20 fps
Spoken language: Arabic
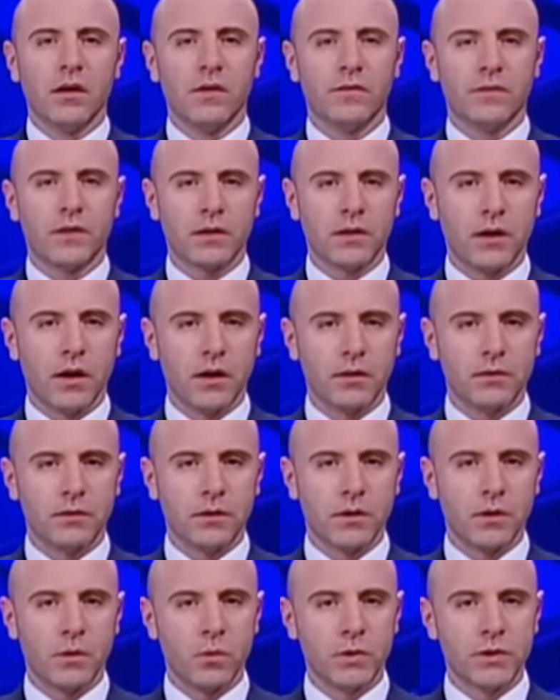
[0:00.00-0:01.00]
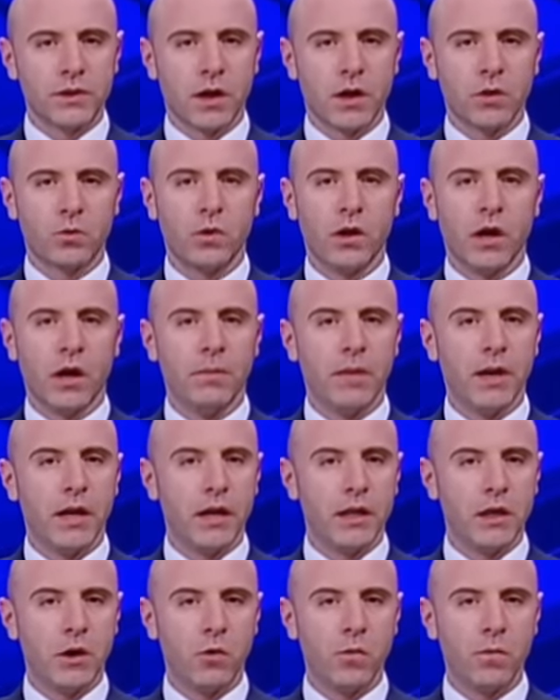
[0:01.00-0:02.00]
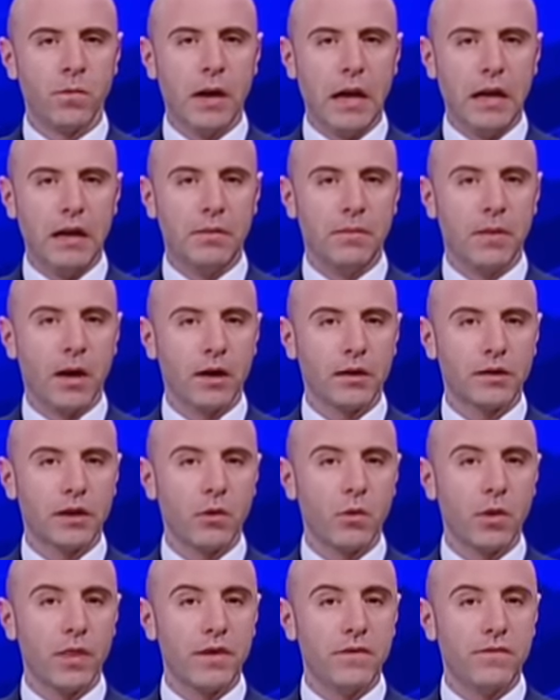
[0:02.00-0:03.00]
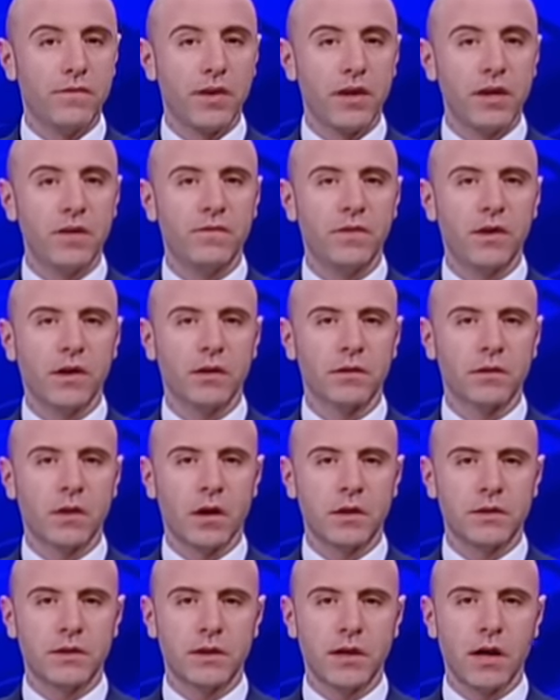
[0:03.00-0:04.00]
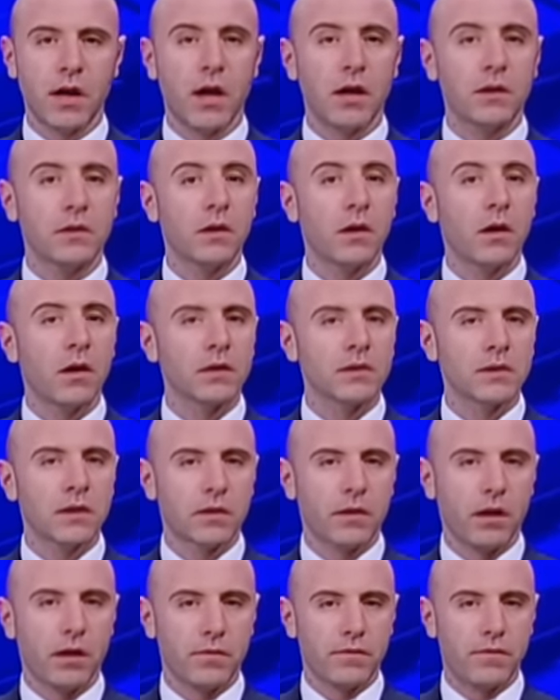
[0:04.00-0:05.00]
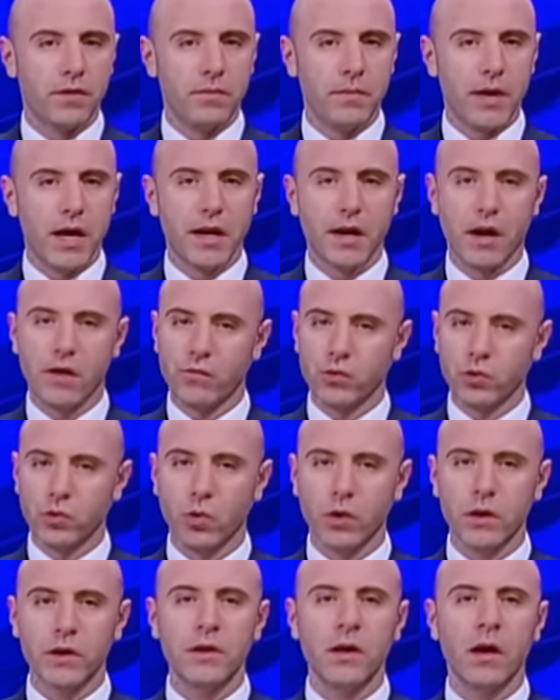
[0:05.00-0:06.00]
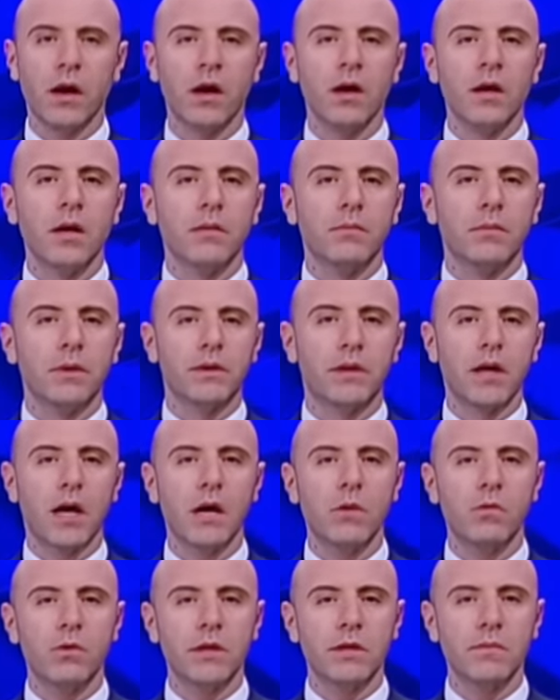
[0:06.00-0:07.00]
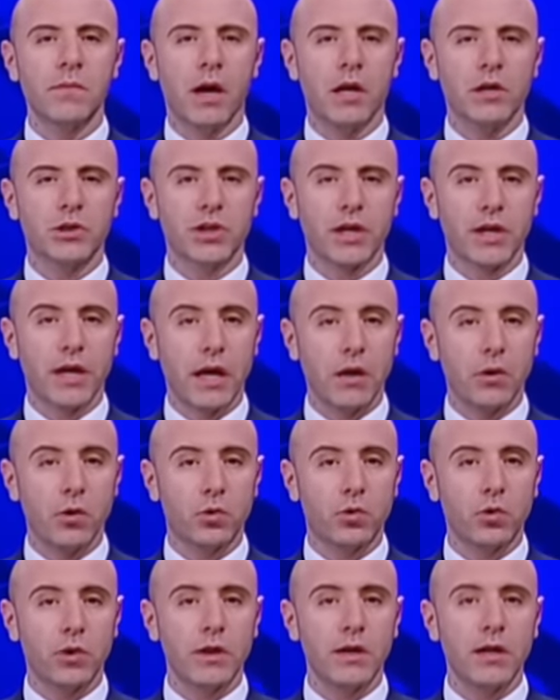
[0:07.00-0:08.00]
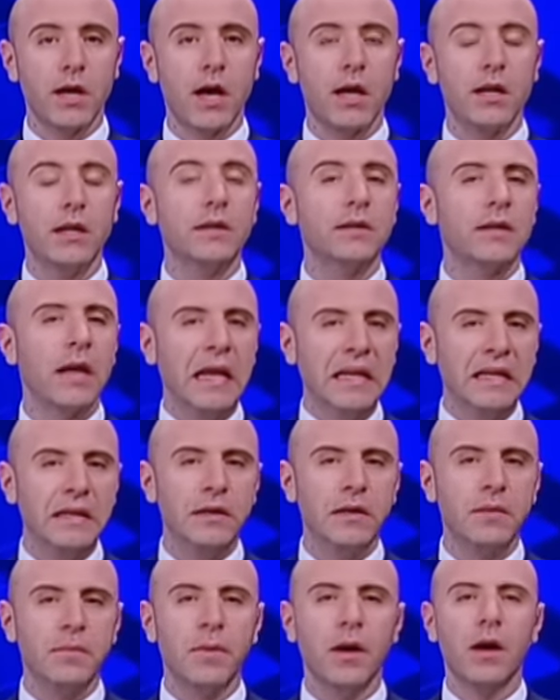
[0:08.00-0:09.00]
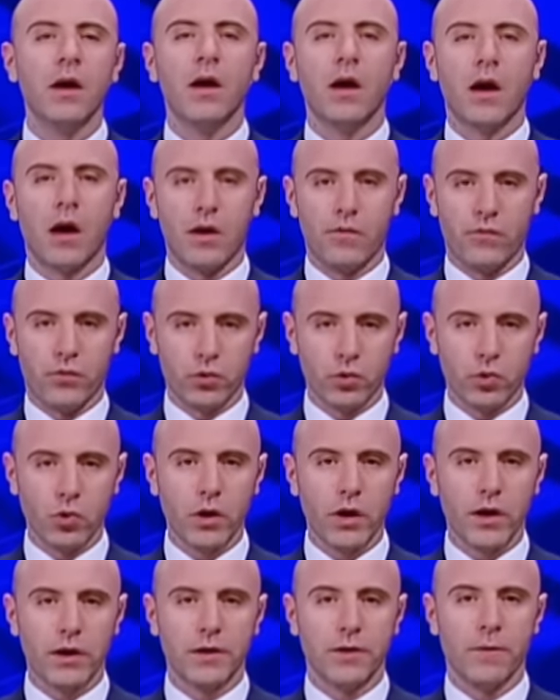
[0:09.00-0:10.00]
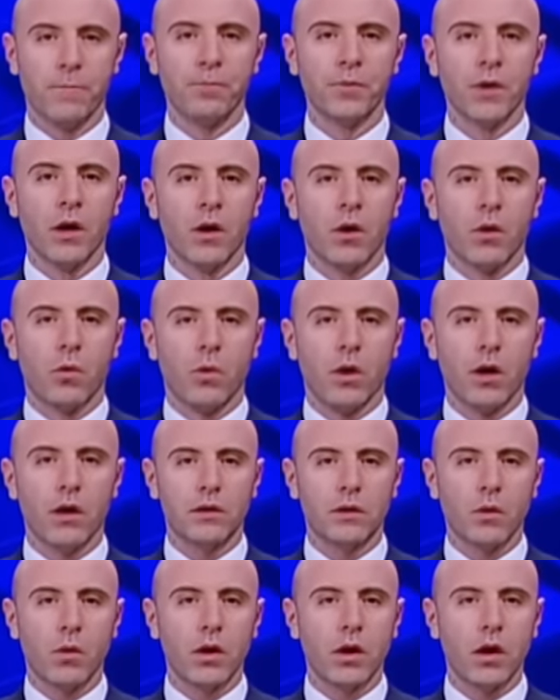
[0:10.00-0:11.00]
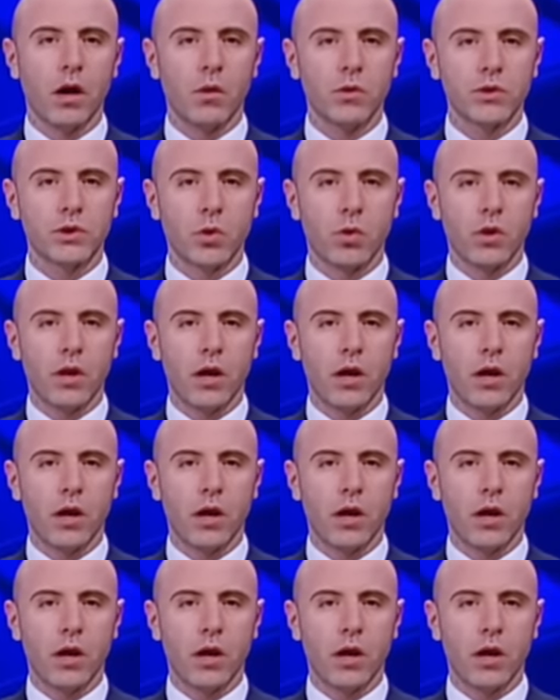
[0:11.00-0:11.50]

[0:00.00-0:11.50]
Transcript: افتتحت وزارة العمل اليوم المعرض الوظيفي في قطاع السياحة خاصة في المهن الفندقية بالتعاون مع الشركة الأردنية للتعليم الفندقي وتوقع وزير